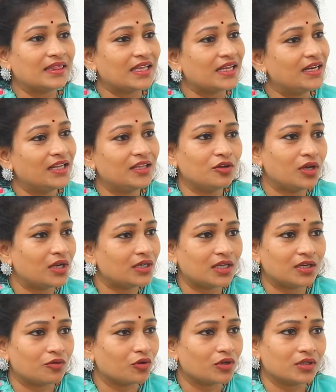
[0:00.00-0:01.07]
తల్లి ఏదో
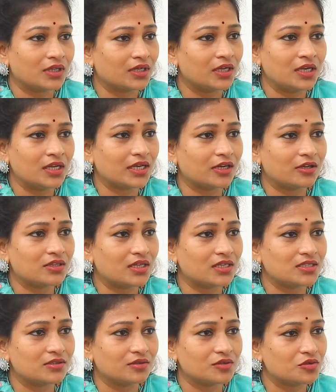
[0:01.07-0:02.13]
అంటారు ఒక దగ్గర నేను ఎక్కడ
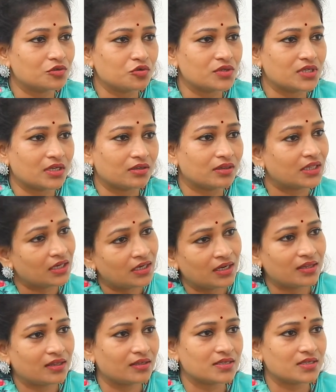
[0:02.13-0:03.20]
తల్లి చూశాను తల్లి
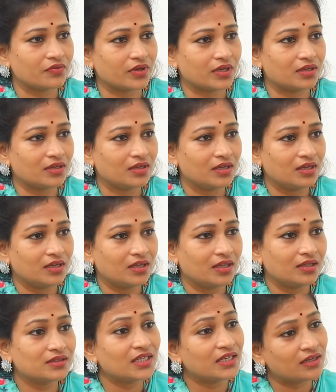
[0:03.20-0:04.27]
అన్నది నిజమే
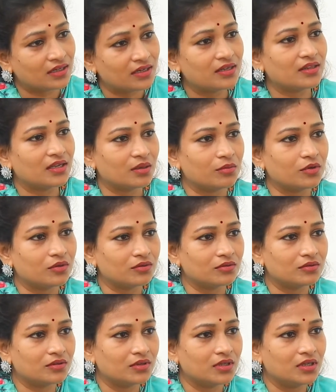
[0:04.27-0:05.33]
తండ్రి అన్నది నమ్మకం
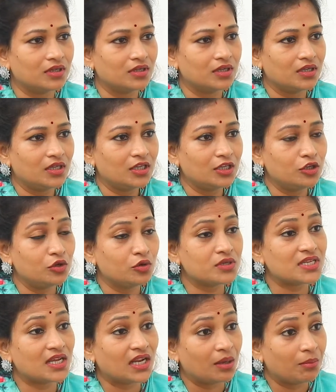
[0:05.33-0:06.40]

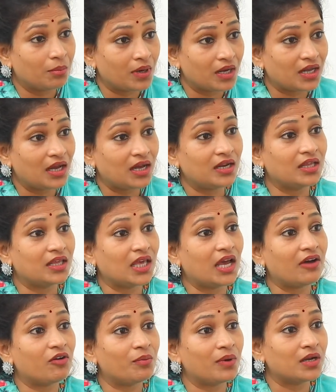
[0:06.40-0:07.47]
ఈరోజు ఆ నమ్మకానికే
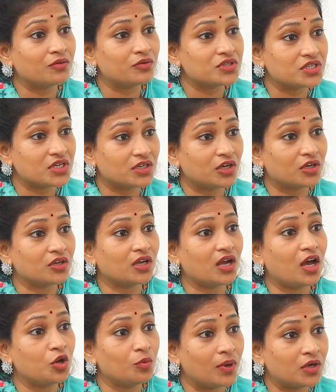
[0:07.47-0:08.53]
అవమానం వచ్చేటట్టుగా
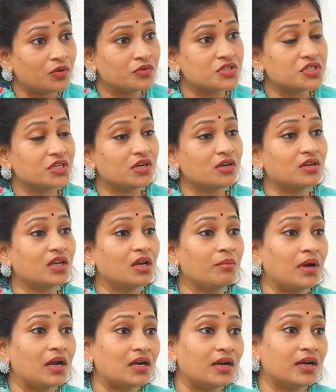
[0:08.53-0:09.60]
అనుమానం వచ్చేటట్టుగా
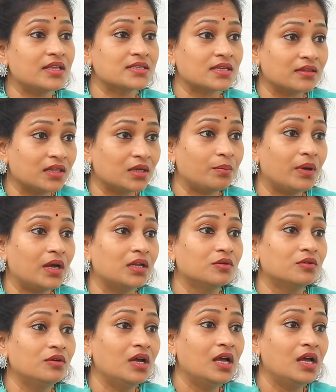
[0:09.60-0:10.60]
మాట్లాడే సందర్భాలు